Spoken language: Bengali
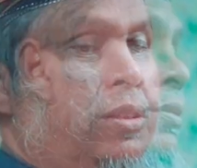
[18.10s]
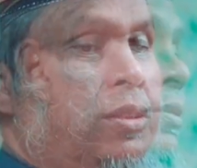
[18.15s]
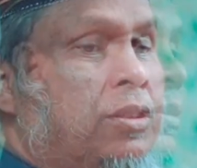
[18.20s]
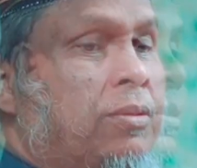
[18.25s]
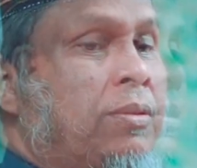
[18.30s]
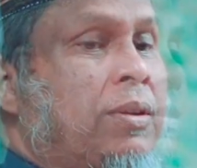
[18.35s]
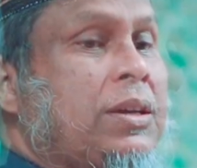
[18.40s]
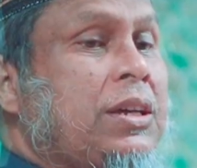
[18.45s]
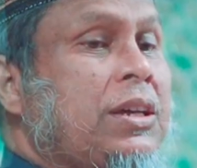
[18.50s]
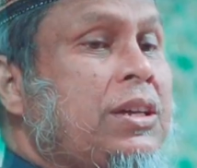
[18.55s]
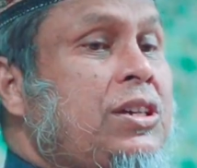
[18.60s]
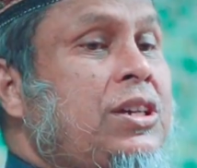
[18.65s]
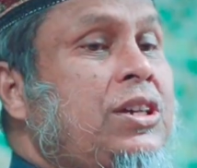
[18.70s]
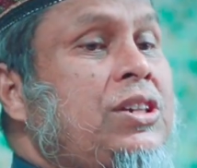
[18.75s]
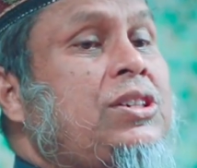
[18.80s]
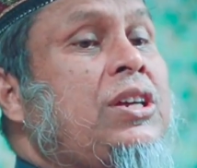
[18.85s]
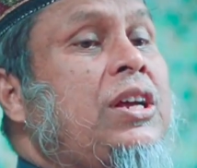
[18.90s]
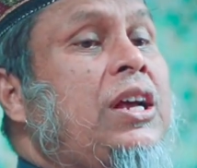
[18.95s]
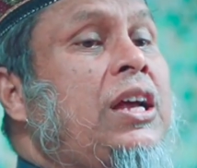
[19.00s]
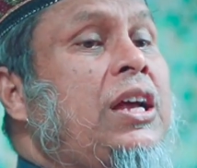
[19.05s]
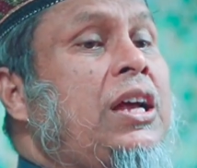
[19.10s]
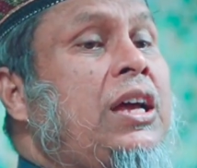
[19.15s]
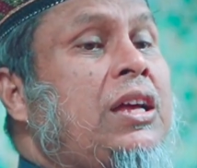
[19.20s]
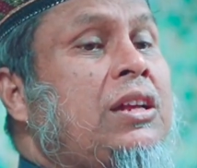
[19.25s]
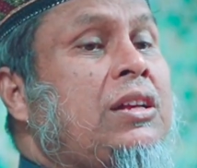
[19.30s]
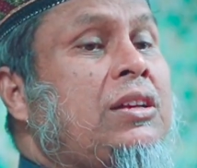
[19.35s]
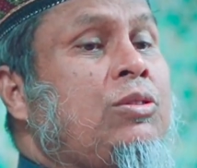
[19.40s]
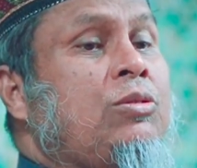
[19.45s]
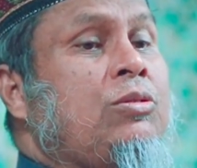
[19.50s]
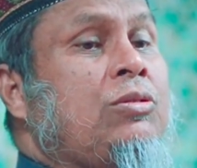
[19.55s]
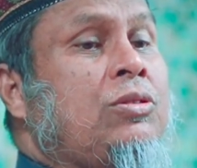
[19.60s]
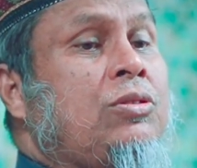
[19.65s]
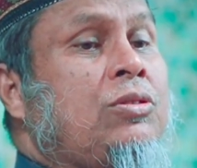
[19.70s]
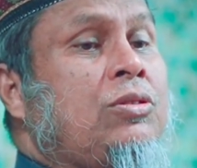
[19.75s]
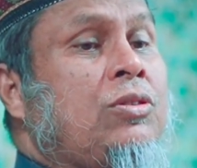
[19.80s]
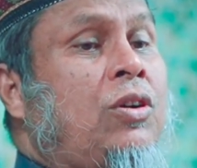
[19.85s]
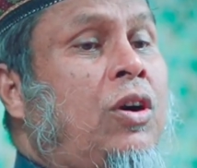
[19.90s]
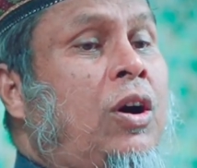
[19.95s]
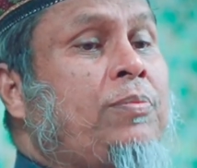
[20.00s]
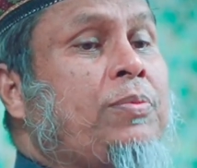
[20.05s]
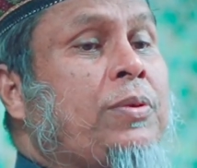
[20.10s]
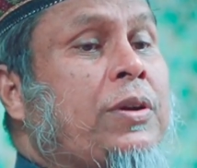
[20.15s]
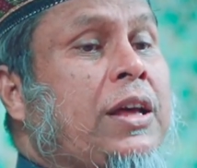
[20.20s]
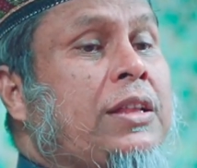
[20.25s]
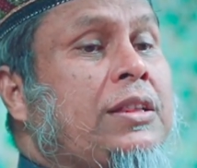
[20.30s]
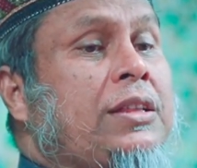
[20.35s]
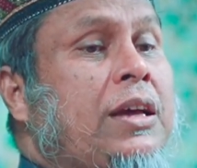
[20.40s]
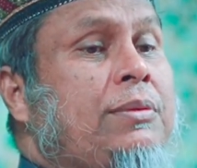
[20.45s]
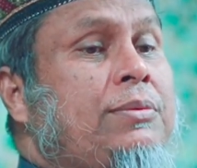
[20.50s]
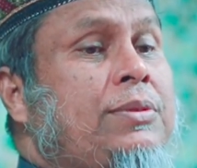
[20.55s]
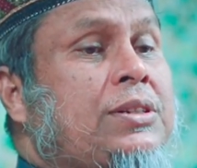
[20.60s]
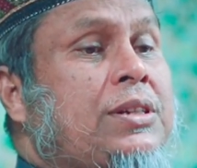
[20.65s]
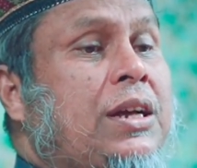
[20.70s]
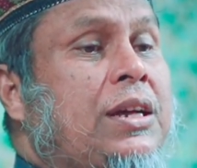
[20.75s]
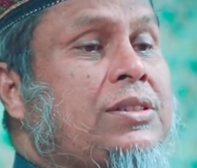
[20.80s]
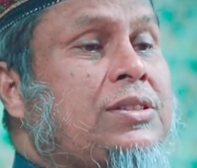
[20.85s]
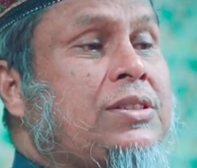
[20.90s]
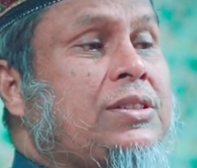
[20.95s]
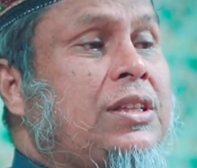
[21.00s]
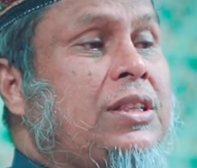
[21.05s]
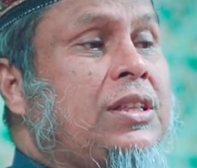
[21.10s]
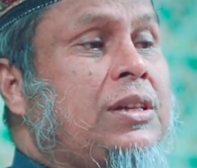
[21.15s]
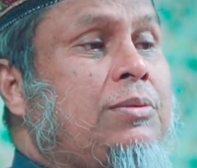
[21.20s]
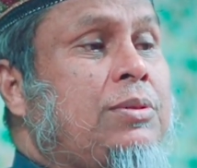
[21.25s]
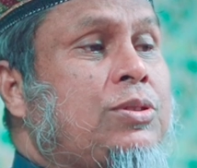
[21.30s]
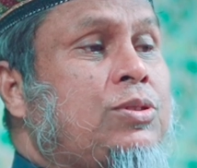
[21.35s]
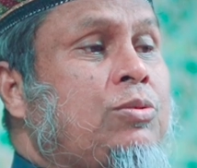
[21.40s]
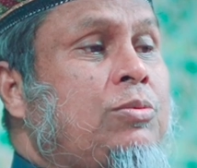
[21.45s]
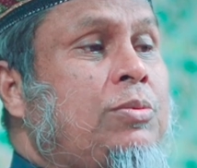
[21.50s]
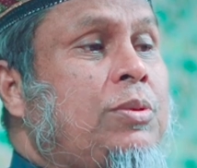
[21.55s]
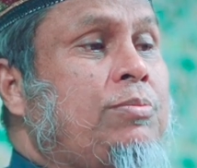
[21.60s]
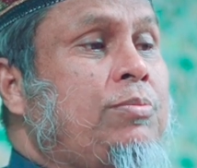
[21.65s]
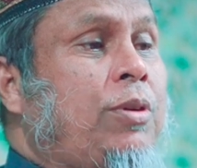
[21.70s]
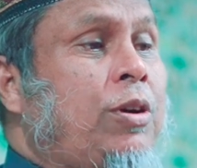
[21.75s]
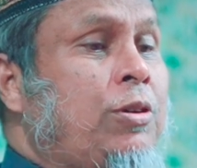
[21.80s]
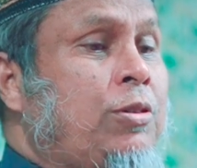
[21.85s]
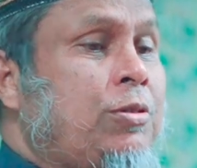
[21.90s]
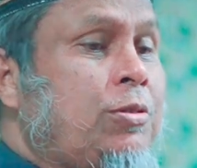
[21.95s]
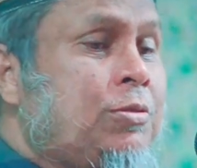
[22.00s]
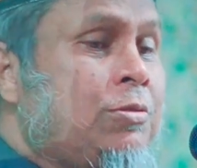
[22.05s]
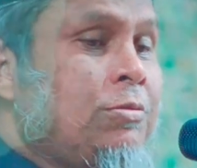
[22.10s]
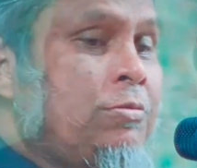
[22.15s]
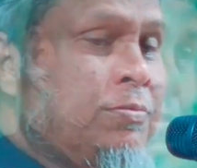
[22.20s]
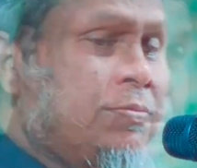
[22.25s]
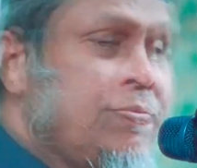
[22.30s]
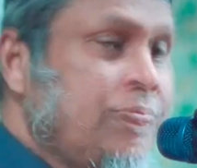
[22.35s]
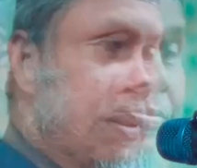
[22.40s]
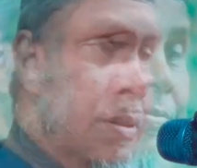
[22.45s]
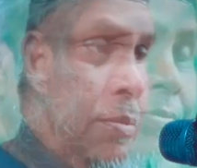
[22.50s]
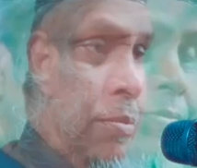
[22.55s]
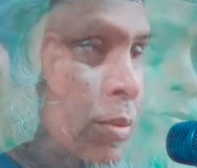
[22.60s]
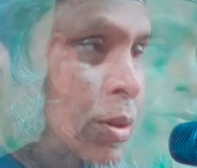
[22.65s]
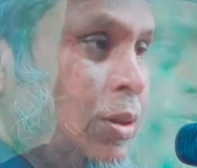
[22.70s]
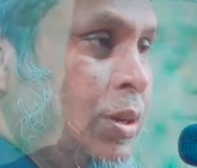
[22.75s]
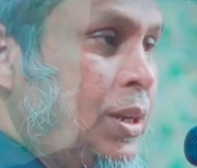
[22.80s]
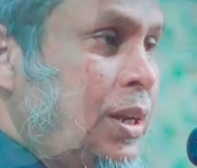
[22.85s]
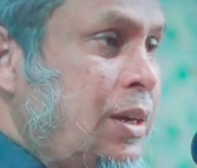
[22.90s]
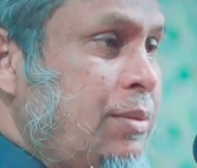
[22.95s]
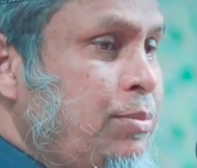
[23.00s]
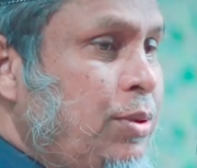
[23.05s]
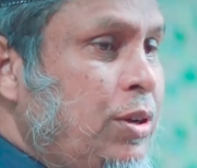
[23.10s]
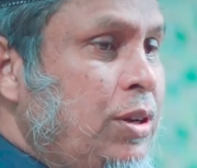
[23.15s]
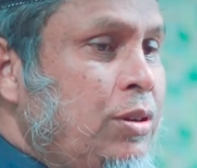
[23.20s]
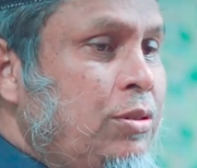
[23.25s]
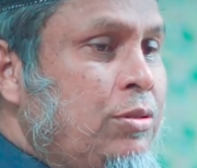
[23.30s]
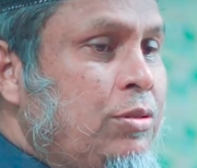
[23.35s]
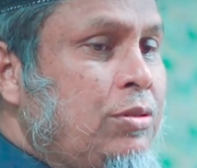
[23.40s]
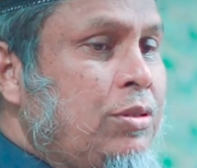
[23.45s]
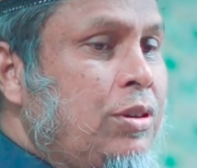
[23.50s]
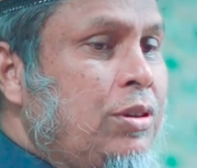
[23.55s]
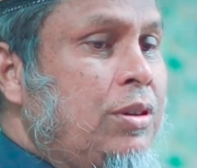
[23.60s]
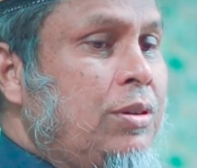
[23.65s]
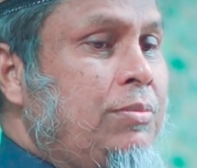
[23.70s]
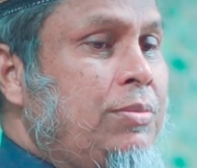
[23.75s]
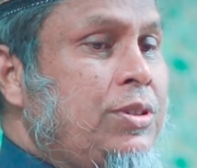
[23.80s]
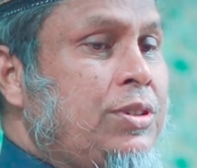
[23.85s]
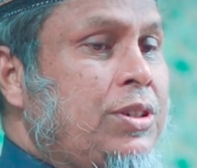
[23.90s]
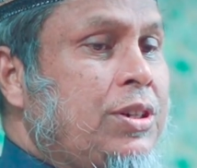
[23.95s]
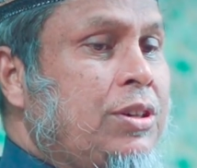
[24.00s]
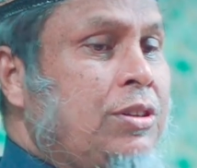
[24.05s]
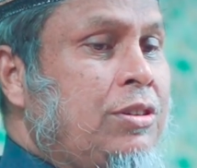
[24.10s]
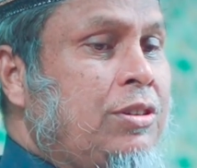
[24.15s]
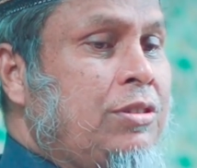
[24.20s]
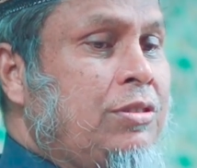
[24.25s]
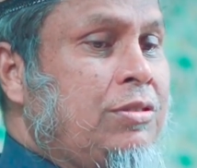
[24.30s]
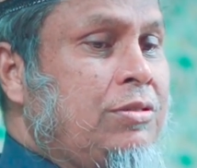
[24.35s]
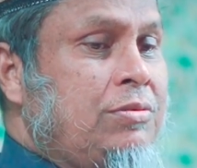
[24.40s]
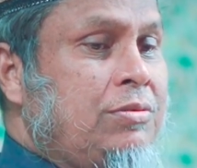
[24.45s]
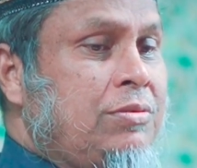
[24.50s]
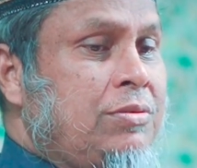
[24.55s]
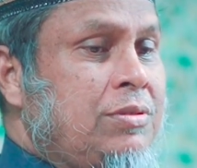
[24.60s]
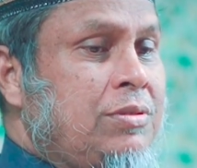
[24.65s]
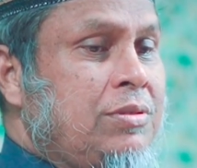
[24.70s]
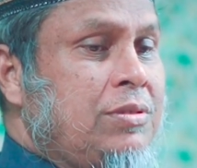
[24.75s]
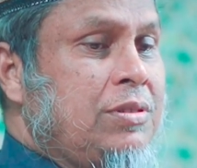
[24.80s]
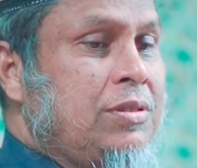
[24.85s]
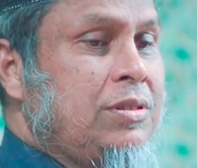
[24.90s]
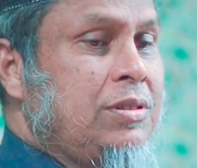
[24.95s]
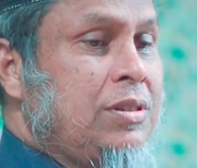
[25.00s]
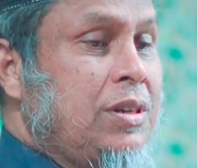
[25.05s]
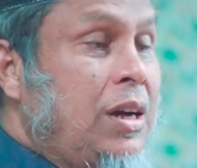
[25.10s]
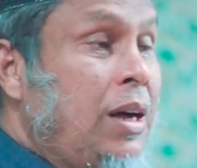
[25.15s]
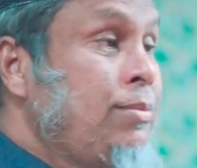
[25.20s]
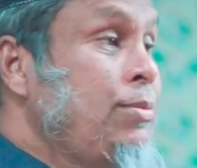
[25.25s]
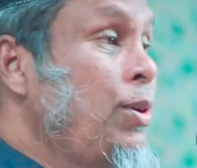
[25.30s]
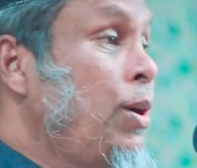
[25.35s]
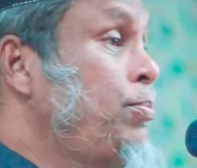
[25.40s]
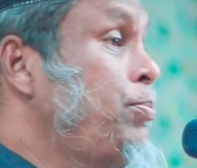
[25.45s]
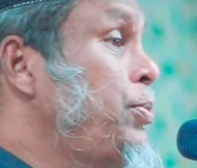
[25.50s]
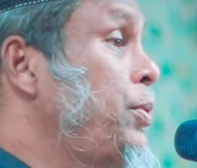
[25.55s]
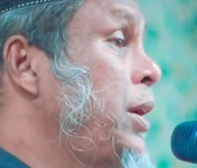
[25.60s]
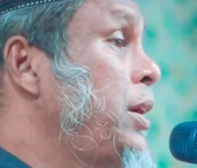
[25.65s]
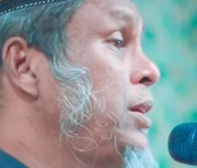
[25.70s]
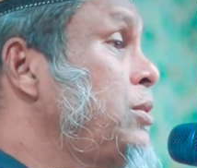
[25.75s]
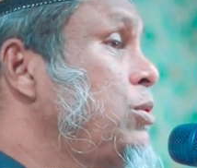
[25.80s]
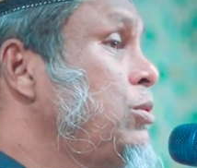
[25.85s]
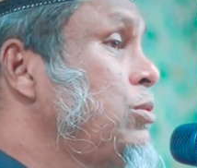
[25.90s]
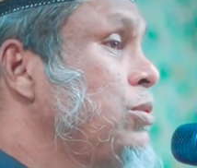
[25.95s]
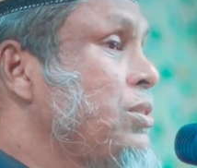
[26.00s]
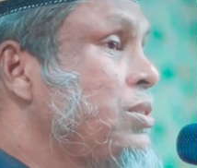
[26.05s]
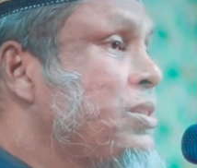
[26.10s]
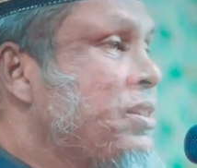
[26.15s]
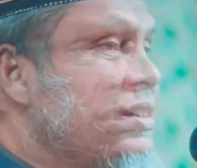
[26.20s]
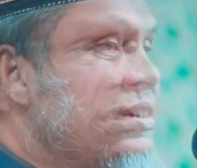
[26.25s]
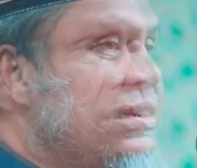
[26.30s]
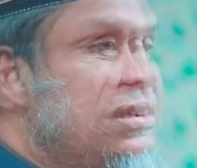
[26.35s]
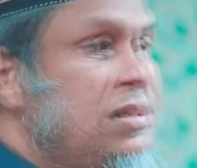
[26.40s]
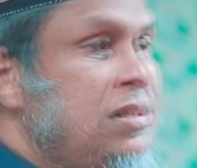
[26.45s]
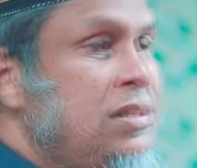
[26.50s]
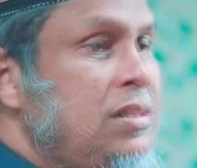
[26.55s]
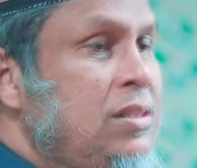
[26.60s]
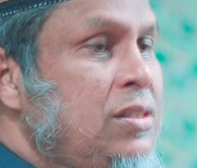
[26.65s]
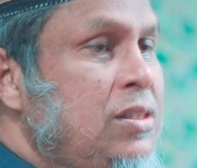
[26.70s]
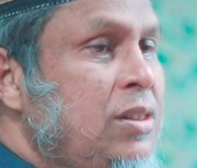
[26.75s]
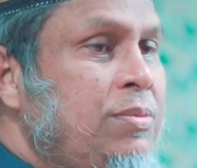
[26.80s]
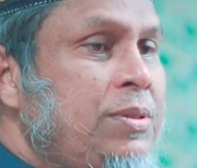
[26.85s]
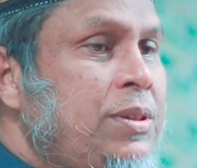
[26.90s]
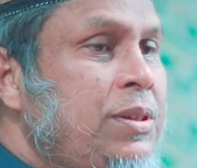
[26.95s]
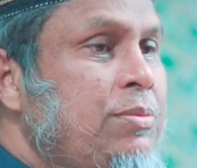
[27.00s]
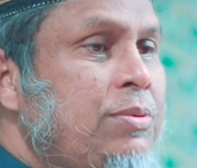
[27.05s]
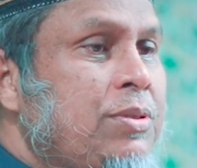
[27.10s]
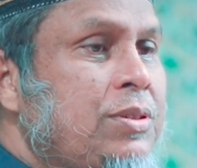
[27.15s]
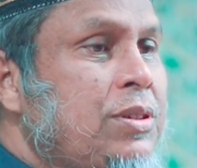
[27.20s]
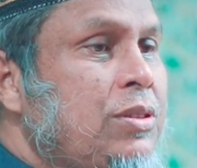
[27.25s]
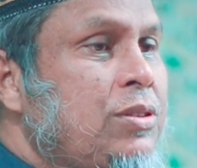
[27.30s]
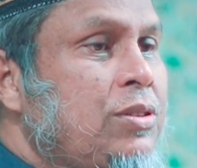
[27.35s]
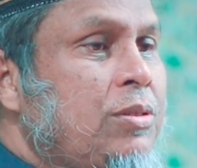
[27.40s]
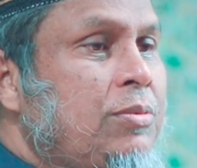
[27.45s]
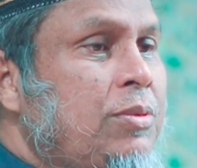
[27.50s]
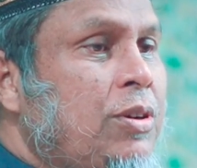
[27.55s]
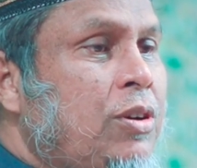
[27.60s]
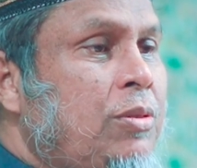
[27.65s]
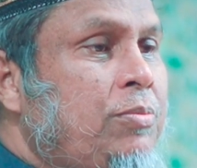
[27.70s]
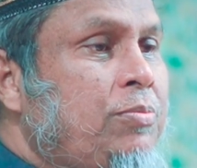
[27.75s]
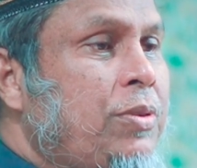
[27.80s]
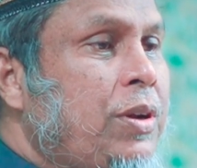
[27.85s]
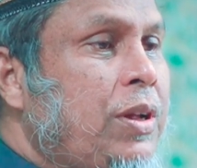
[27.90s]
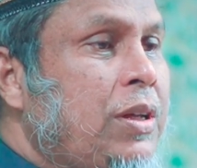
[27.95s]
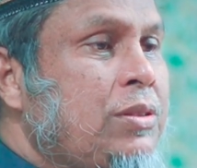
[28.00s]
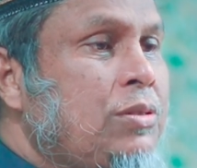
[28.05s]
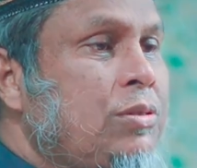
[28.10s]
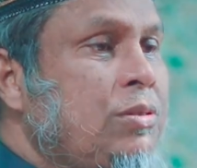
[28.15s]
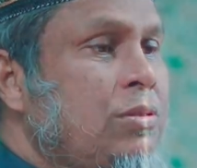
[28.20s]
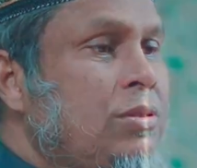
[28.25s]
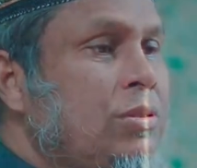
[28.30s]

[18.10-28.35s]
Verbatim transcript: তোমাকে কিসের অপরাধে আমি শাস্তি দিব তুমি বলো মহিলা বলে উঠল নবীজি গ আমি অপরাধ করেছি নবীজি বলছেন তোমার অপরাধ তো